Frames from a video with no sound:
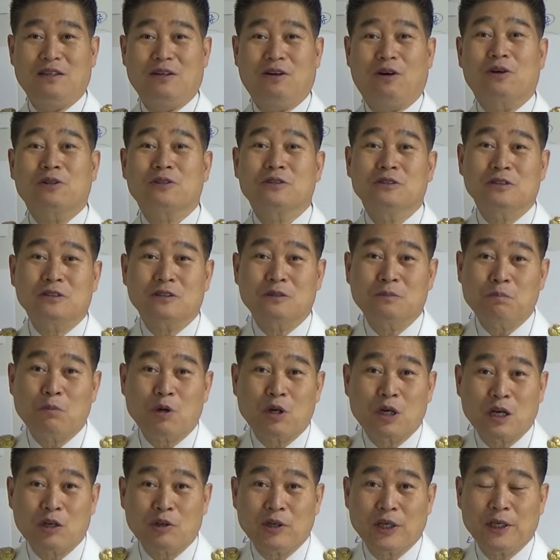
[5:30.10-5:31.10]
어른들은
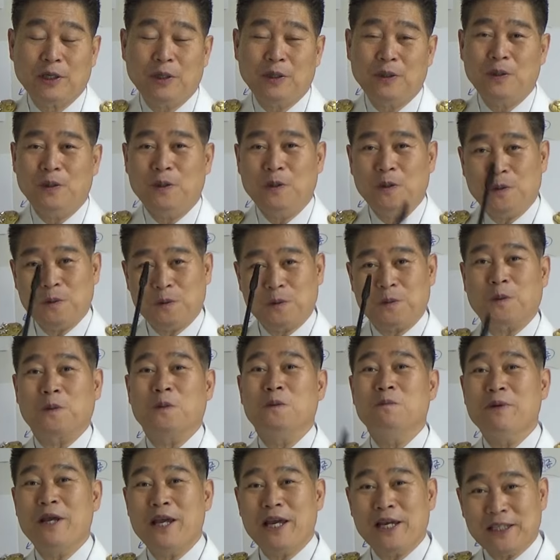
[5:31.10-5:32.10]
뭐라고 해요?
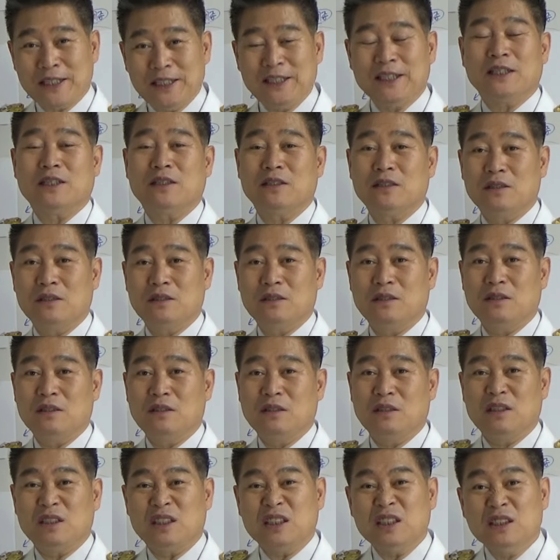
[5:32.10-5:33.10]
돌멩이.
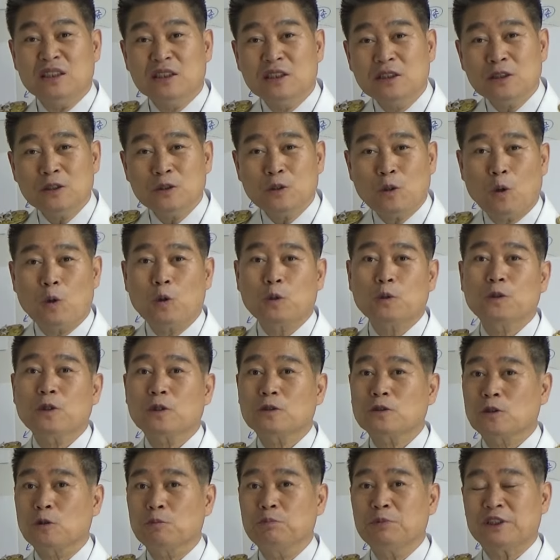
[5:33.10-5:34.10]
이는
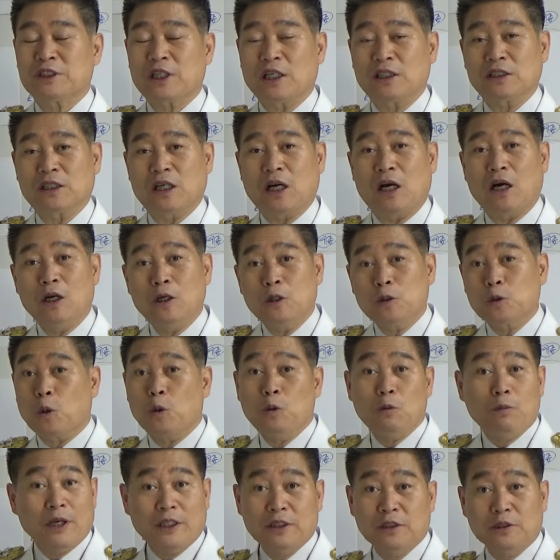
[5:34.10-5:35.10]
혹격점 인사니까
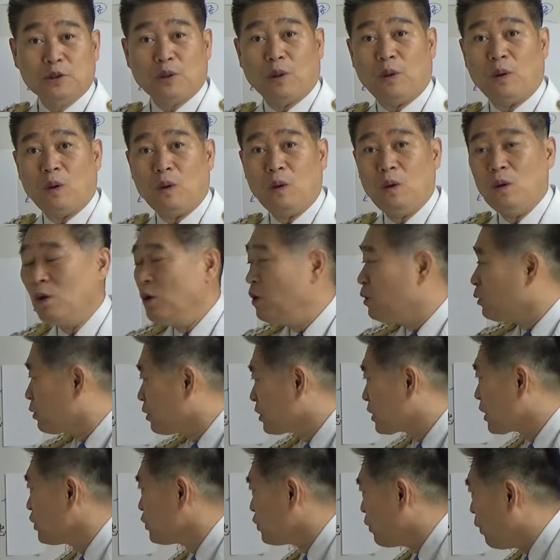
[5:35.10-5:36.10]
돌멩이죠.
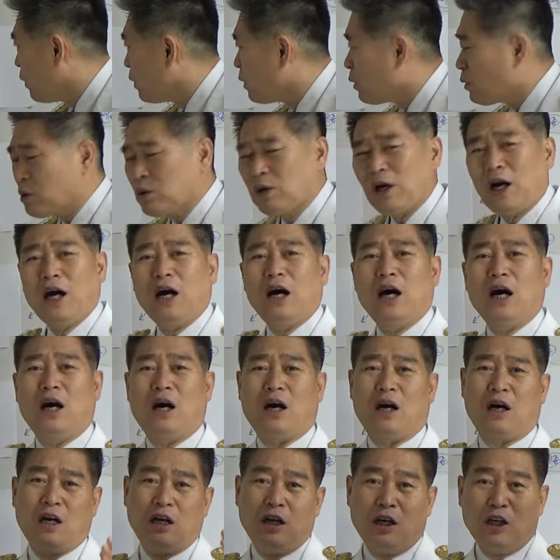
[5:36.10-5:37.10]
그러니까
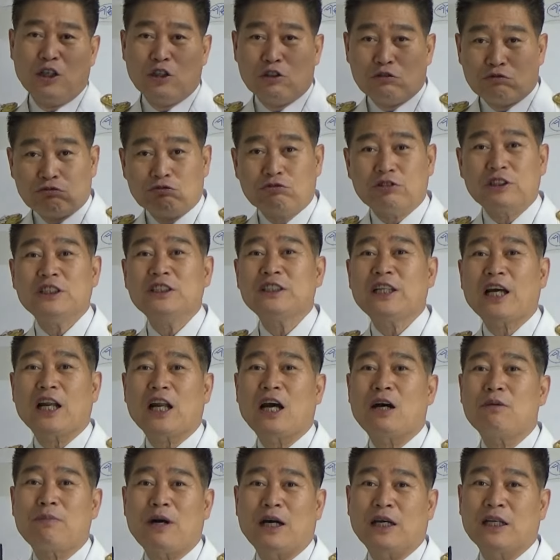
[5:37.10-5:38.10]
영어가
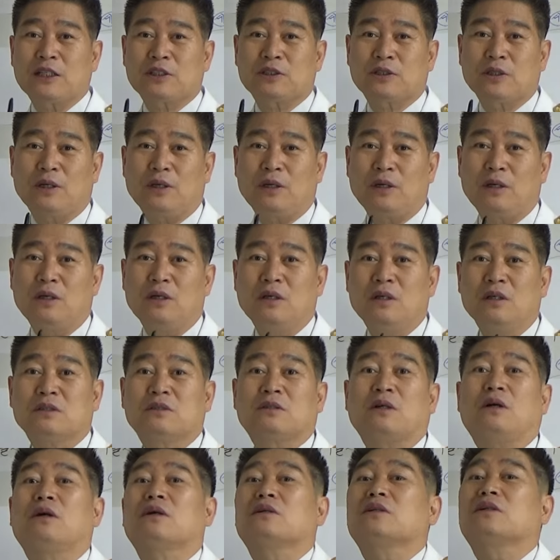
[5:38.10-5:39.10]
우리나라 말에서
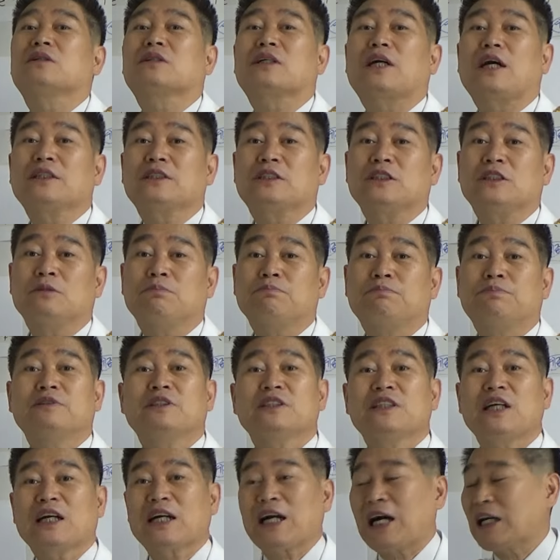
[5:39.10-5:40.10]
저 끝까지 뿌리가